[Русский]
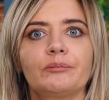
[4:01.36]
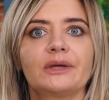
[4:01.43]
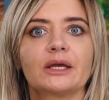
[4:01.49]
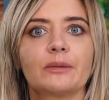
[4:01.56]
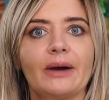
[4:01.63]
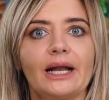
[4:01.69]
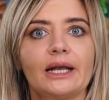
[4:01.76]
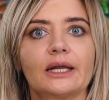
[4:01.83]

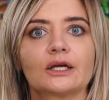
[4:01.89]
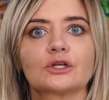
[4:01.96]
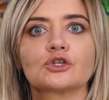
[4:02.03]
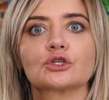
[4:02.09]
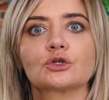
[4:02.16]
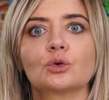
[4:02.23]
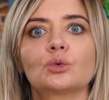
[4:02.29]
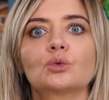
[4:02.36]
Минимальное
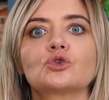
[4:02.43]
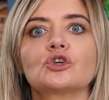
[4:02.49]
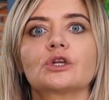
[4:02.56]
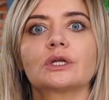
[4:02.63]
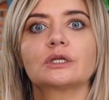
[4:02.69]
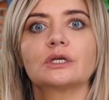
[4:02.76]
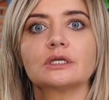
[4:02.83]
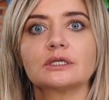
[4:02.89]
число
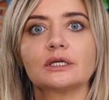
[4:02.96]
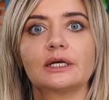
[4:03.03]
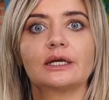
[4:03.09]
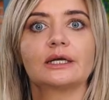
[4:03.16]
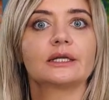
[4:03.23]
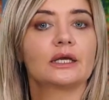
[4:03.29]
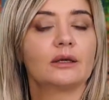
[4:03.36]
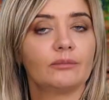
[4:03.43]

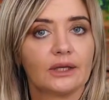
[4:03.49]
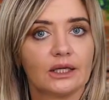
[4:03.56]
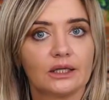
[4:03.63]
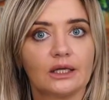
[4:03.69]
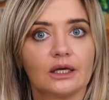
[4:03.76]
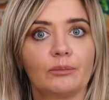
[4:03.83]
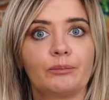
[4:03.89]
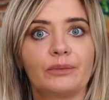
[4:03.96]
учредителей не
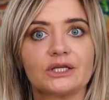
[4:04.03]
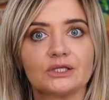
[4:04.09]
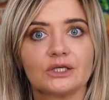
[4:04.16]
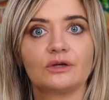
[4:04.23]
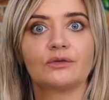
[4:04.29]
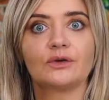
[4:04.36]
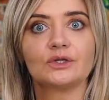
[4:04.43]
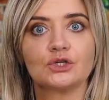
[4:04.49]
менее
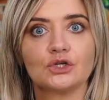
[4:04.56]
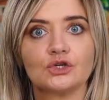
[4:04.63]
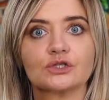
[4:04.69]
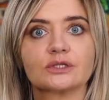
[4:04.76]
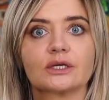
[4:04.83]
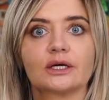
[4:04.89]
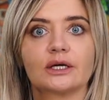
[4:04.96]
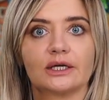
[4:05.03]
пяти
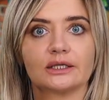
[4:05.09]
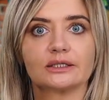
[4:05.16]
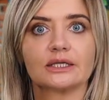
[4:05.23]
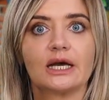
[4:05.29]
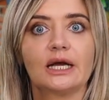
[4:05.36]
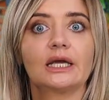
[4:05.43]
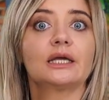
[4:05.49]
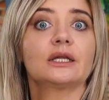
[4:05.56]
физических лиц
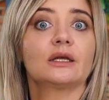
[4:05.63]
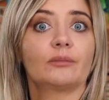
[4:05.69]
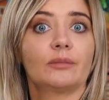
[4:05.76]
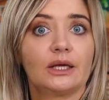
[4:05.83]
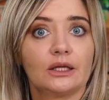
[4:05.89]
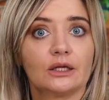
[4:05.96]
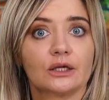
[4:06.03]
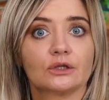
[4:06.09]
и не
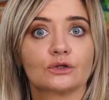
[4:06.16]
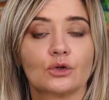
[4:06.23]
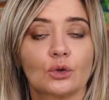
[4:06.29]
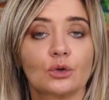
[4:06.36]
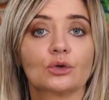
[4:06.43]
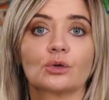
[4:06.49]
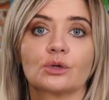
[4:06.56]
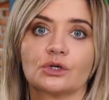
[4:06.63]
менее
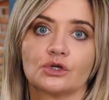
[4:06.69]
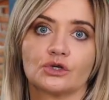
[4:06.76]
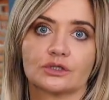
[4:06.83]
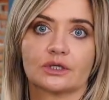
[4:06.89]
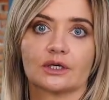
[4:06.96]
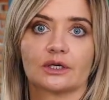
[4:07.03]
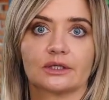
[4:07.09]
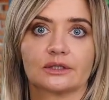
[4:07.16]
трех
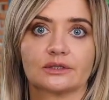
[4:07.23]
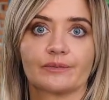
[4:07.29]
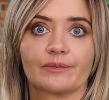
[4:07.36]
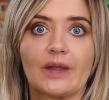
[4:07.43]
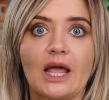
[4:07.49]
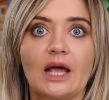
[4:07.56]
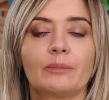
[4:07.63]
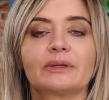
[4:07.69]
юридических лиц.
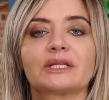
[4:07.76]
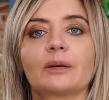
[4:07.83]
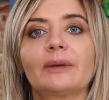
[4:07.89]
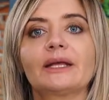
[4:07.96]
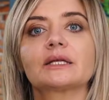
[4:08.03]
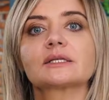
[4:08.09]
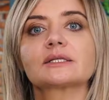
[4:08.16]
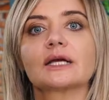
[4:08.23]

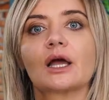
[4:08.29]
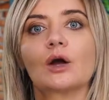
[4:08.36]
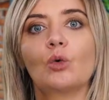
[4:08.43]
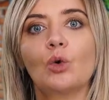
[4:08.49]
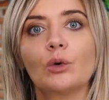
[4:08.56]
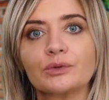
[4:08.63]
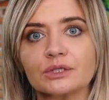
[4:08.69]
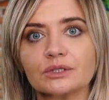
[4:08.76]
Потребительское
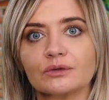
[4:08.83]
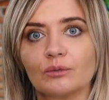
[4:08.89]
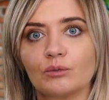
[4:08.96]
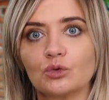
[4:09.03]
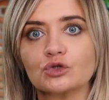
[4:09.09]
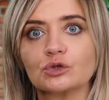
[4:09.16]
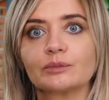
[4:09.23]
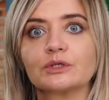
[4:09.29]
общество
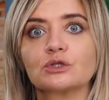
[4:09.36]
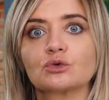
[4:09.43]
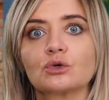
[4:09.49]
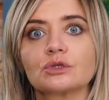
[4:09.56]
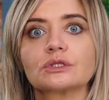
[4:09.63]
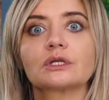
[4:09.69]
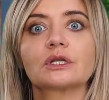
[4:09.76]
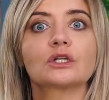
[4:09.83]
может быть
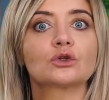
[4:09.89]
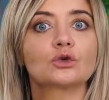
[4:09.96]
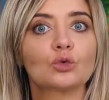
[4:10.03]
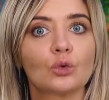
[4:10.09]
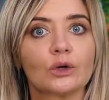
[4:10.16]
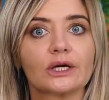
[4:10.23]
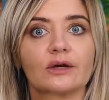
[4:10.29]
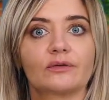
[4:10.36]
создано
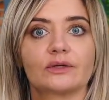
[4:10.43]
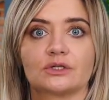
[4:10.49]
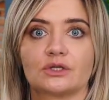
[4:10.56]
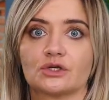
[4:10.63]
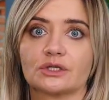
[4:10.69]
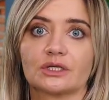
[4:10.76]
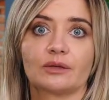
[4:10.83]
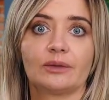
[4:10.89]
только
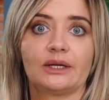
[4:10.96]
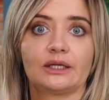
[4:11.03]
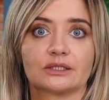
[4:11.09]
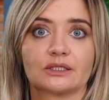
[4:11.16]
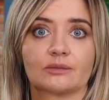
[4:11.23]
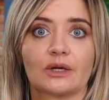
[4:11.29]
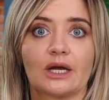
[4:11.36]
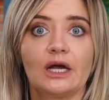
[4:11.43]
физическими
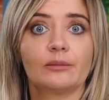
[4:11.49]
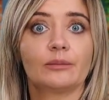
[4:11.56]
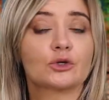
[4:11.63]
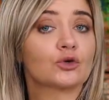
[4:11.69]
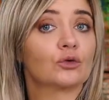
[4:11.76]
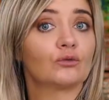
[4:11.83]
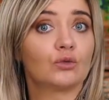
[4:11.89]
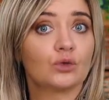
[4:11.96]
лицами,
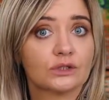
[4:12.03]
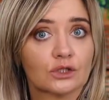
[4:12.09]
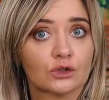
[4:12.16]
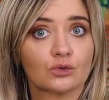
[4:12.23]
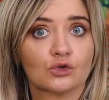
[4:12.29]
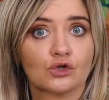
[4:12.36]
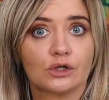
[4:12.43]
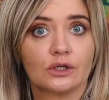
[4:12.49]
причем
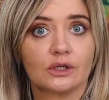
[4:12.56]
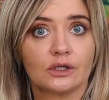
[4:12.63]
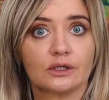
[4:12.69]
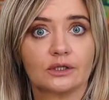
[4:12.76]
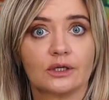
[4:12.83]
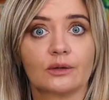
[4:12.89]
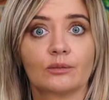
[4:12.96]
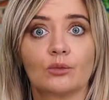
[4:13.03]
возраст
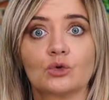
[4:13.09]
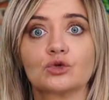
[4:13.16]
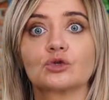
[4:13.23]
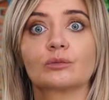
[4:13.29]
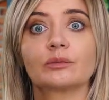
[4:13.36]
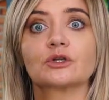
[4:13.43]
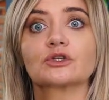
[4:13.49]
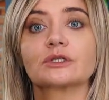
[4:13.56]
учредителей
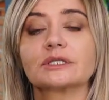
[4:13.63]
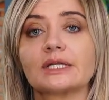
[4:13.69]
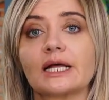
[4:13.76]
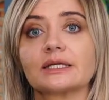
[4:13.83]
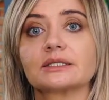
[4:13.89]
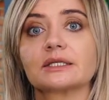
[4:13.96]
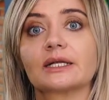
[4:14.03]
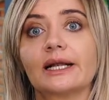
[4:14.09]
может быть
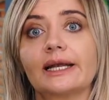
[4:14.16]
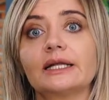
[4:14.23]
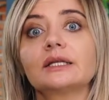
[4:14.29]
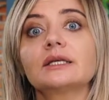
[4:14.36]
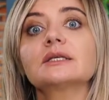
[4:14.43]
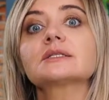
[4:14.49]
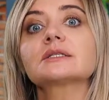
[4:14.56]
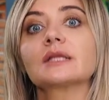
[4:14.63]
16 лет
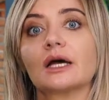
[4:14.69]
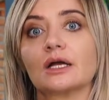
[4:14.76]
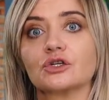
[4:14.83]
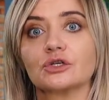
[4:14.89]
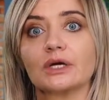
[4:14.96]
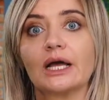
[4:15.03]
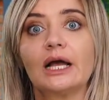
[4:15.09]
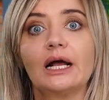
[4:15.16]
и
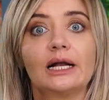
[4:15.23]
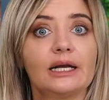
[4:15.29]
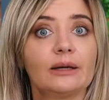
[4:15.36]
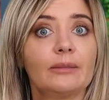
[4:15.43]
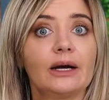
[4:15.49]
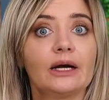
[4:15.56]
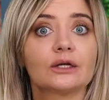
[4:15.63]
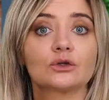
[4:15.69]
старше,
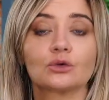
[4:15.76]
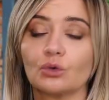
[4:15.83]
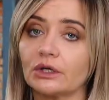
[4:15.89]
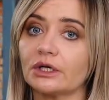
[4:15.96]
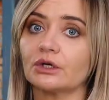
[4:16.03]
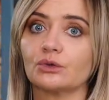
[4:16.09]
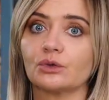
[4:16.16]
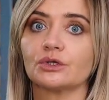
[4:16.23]
либо
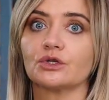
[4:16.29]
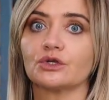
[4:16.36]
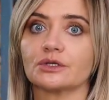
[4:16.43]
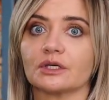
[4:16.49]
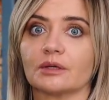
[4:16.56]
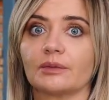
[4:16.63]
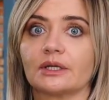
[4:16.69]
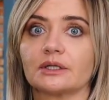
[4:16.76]
только
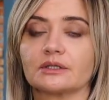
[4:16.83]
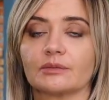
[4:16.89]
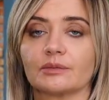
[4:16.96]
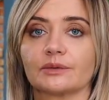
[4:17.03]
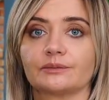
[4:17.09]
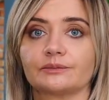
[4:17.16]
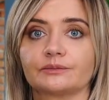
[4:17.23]
юридическими лицами.